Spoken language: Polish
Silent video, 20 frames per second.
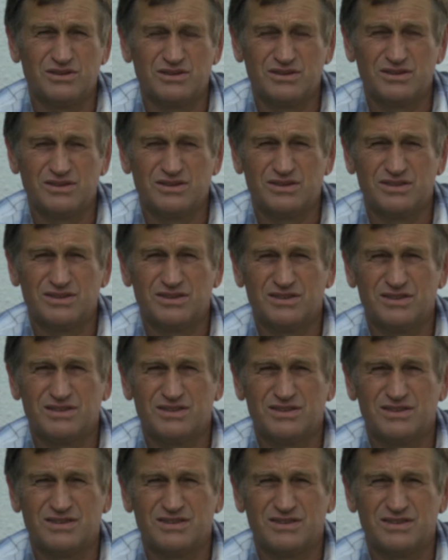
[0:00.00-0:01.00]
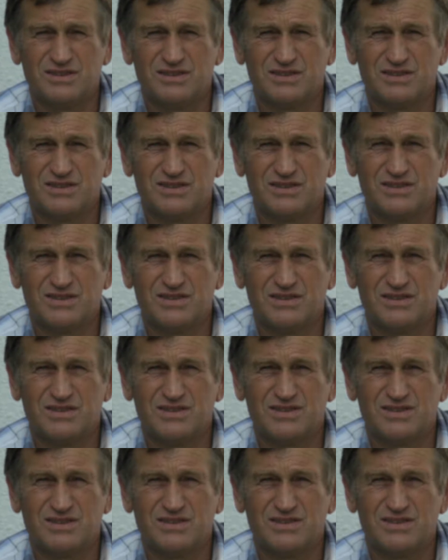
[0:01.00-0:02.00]
Czy kiedyś w
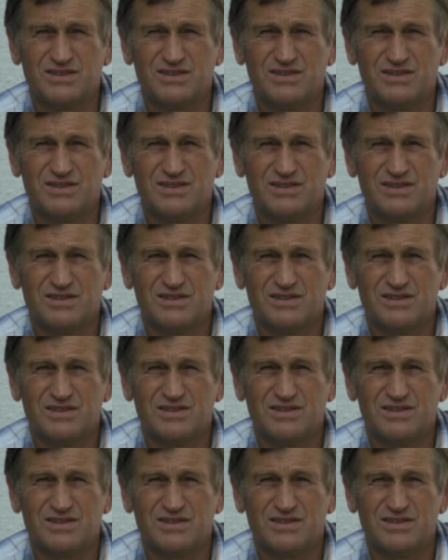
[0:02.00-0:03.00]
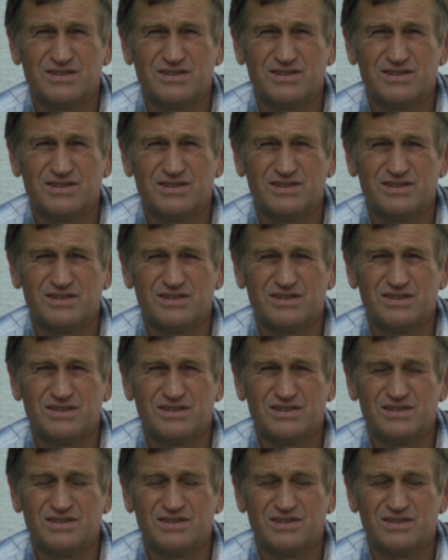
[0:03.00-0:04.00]
latach zamierzchłych był taki
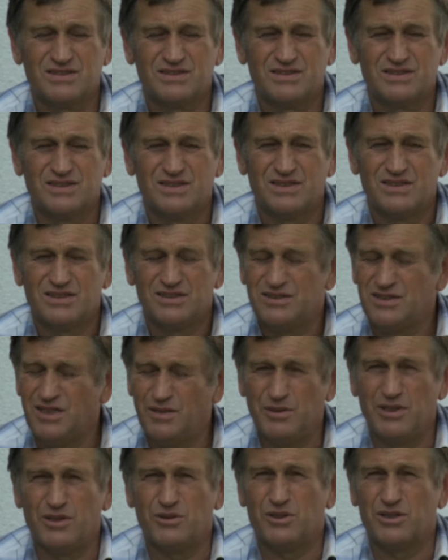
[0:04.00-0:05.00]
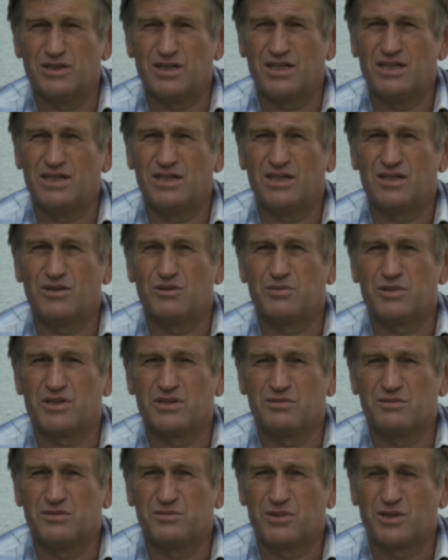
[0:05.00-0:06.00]
problem? Nie było takiego
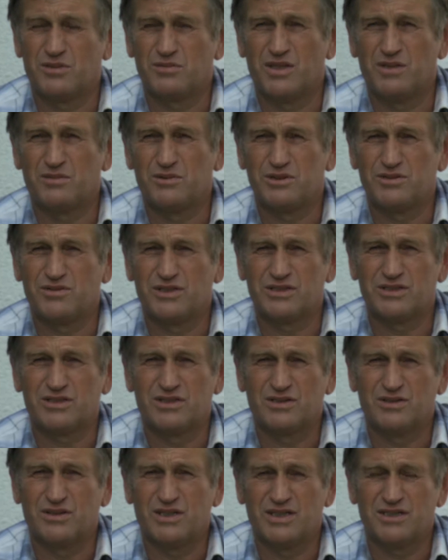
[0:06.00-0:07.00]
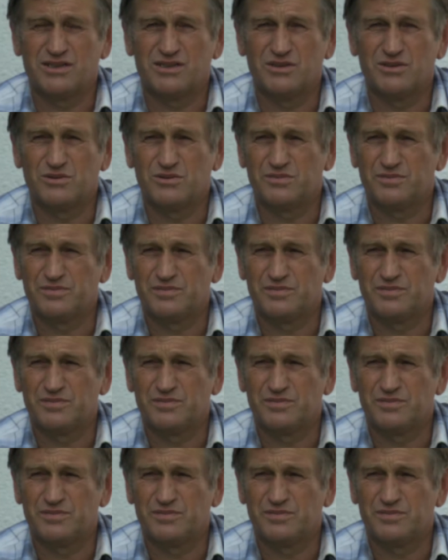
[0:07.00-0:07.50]
pro problemu z zwierzyną leśną.